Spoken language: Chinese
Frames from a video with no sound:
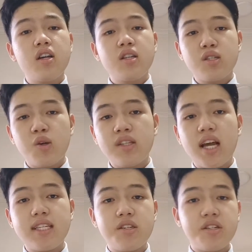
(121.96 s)
从
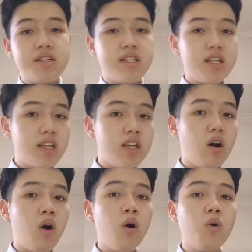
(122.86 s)
那件事情以
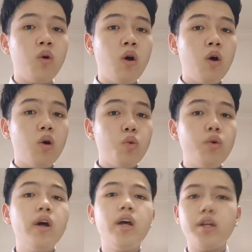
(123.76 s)
后，
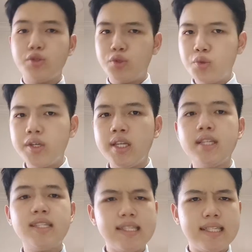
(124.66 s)
我很注
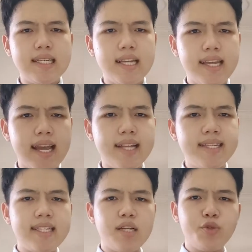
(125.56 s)
意自己的言
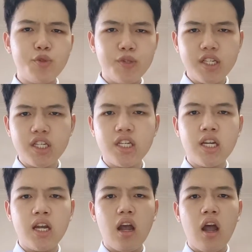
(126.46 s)
行举
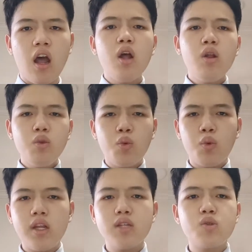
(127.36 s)
止，努
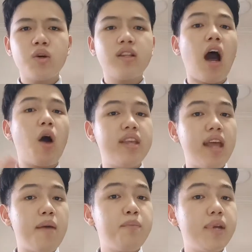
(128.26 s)
力做到
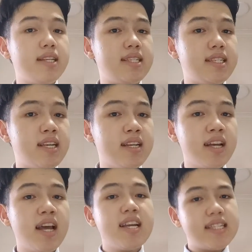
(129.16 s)
言必行，
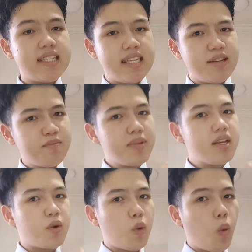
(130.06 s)
行
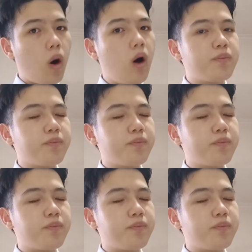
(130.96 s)
必果。